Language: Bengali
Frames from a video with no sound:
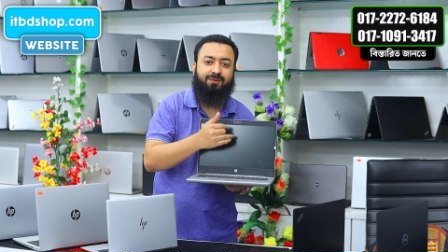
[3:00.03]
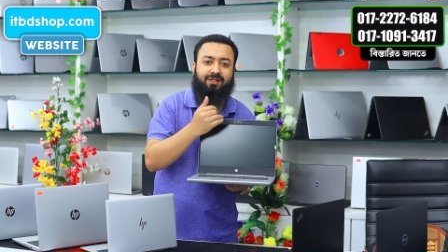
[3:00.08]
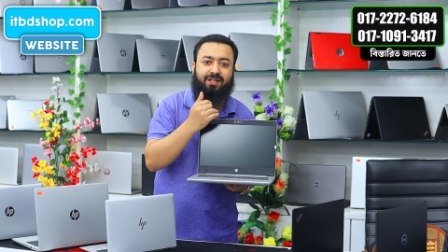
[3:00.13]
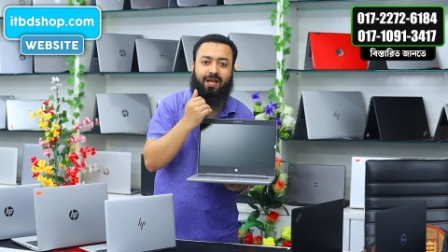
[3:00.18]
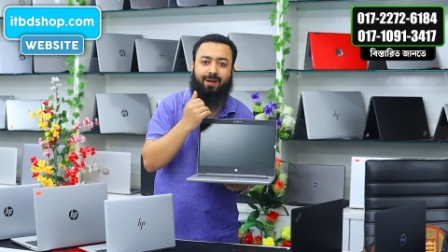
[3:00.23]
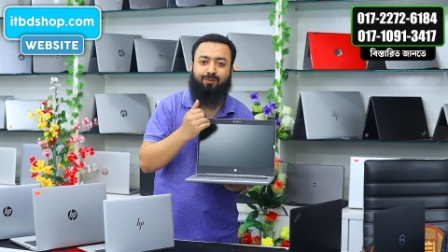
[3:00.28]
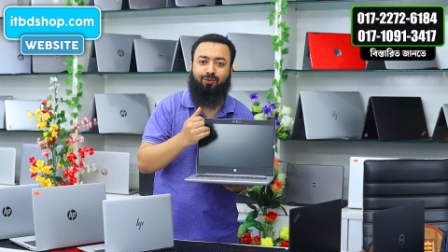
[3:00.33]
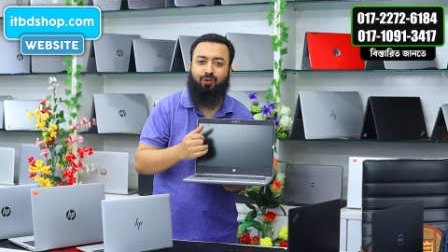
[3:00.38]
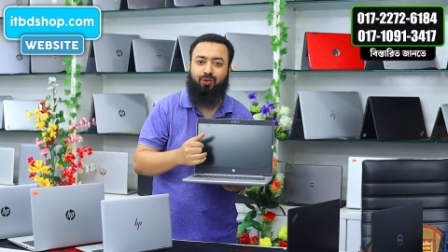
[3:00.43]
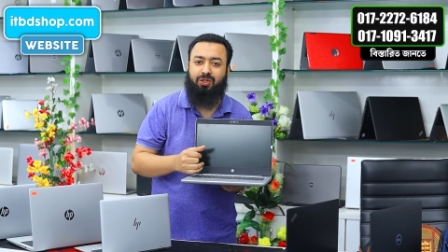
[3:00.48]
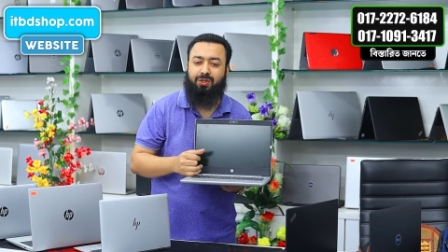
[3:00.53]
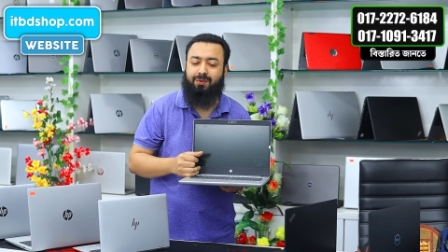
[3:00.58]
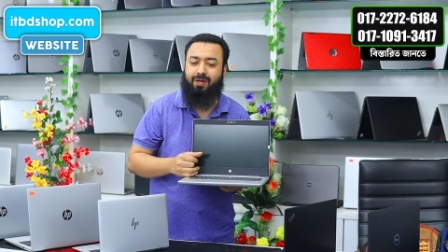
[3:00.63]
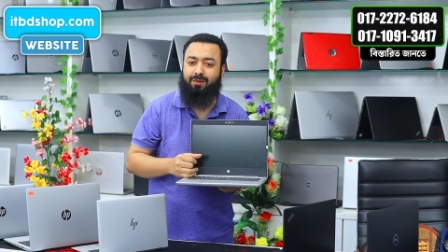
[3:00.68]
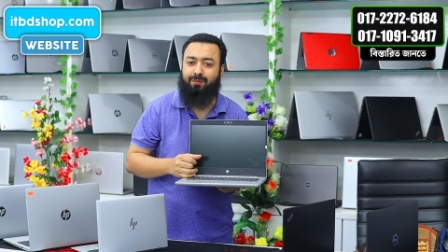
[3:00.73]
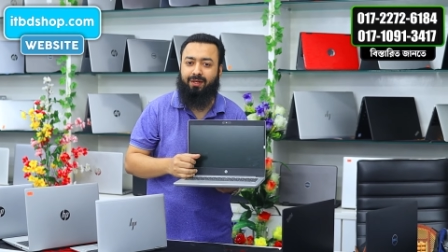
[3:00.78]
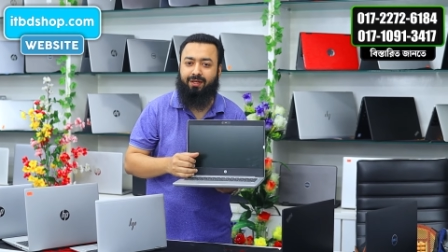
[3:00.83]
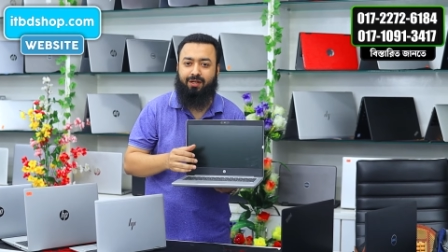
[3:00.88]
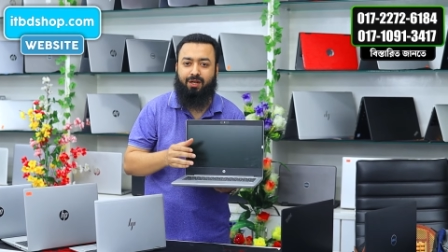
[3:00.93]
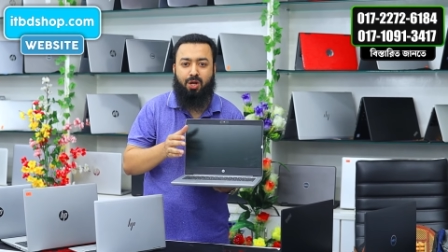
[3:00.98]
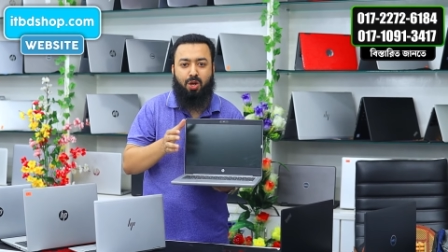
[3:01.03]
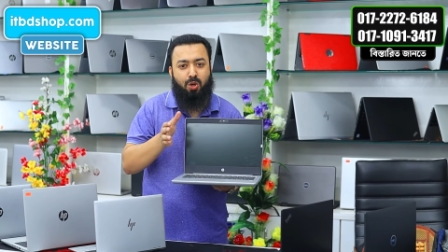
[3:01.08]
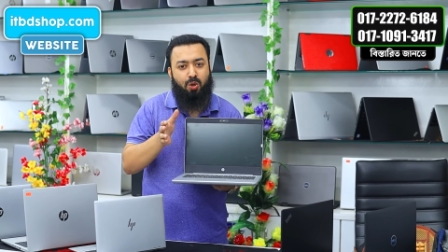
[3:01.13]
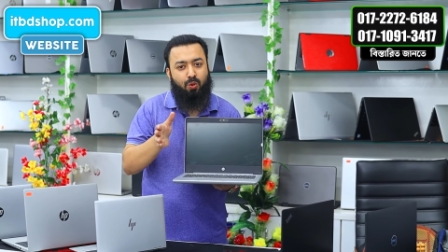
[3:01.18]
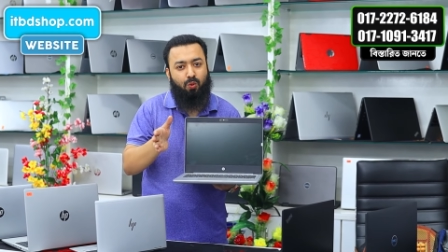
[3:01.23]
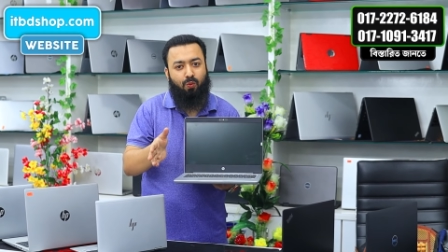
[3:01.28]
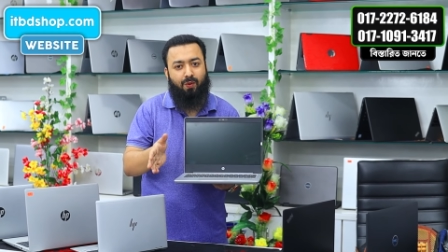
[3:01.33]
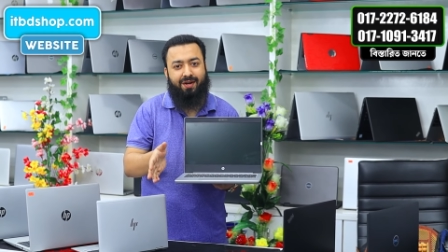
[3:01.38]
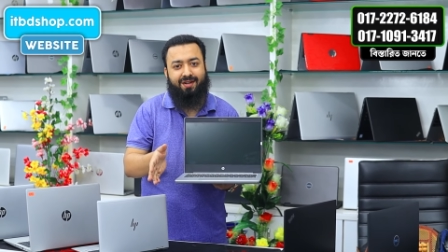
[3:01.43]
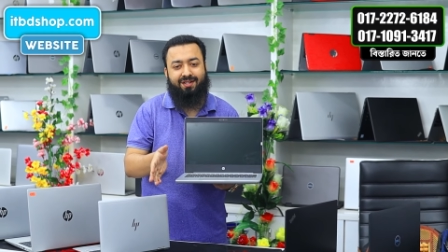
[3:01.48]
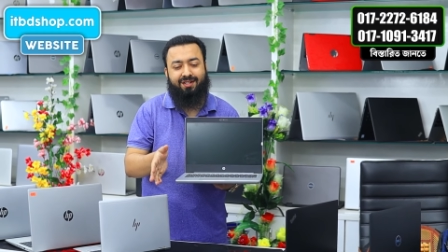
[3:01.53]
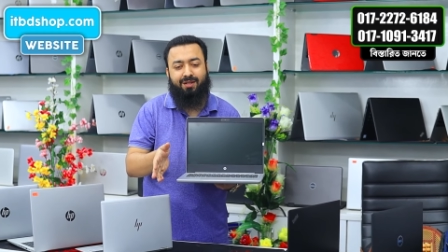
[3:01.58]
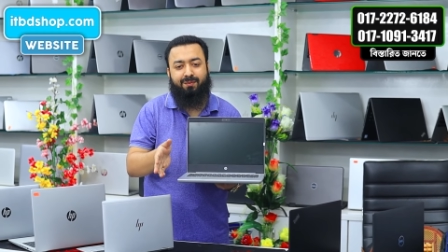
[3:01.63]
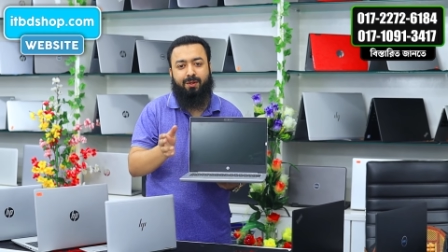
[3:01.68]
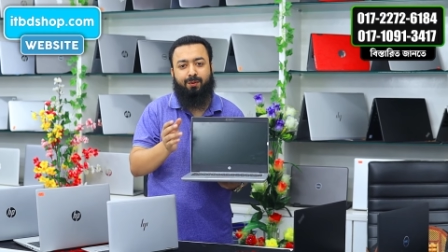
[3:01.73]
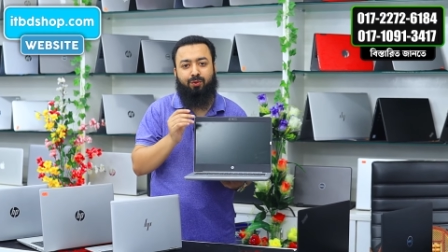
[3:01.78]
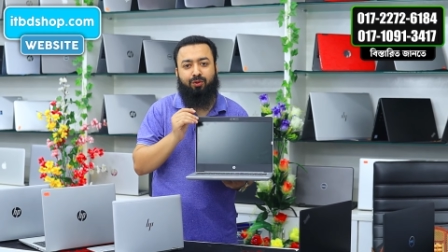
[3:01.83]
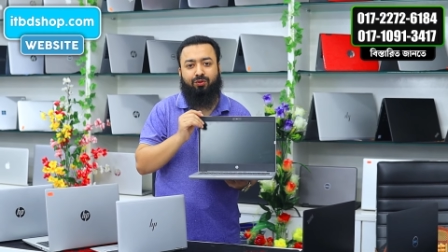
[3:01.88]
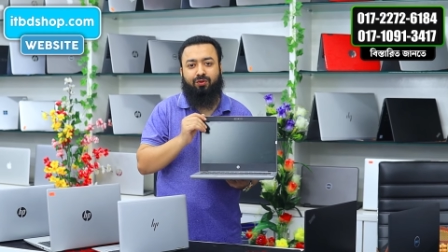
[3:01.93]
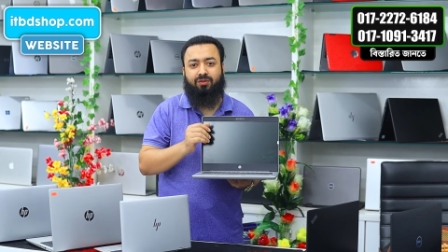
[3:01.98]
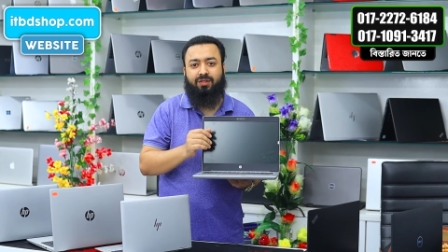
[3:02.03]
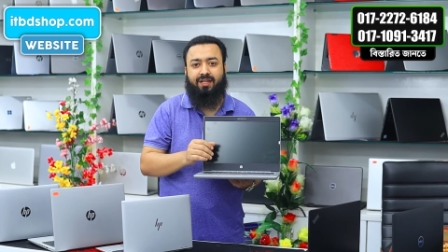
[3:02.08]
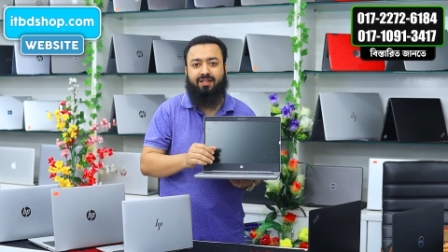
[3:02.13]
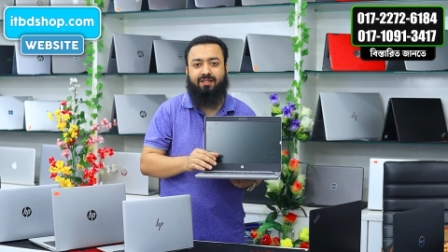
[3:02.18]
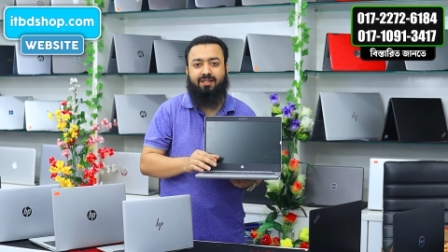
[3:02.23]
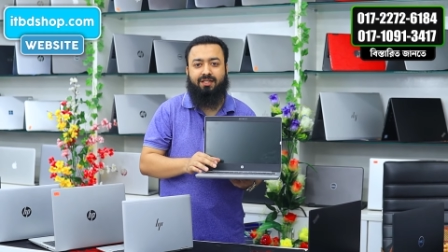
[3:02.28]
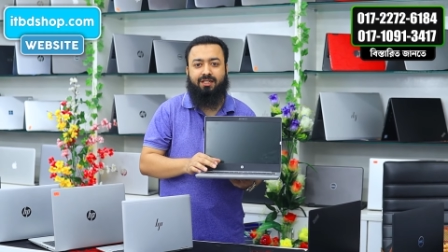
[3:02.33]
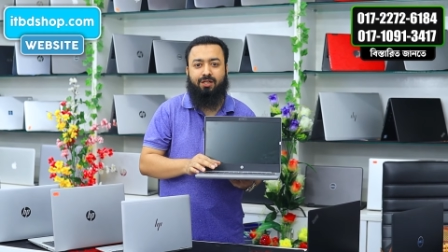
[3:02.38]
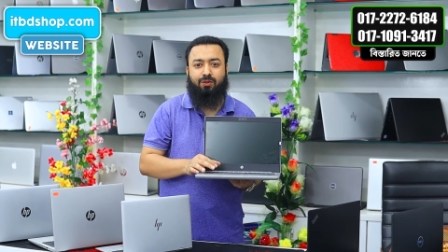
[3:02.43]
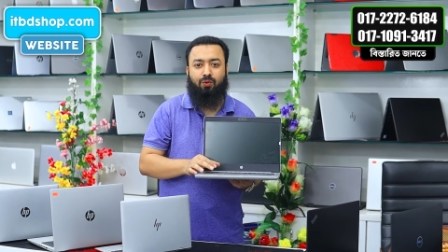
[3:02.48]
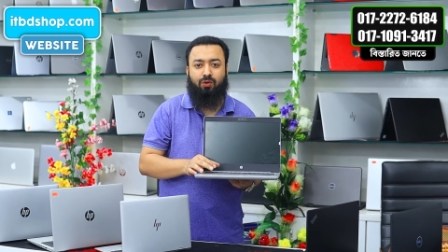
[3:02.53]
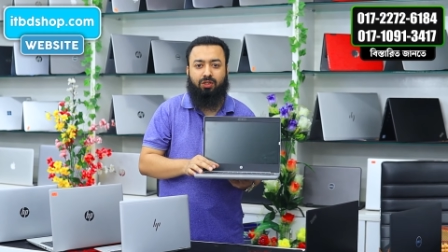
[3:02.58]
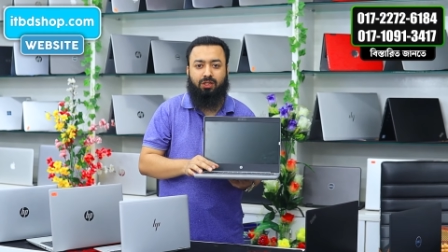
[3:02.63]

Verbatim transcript: জিবি র্যাম করতে পারবেন ওয়ান টিবি পর্যন্ত এসএসডি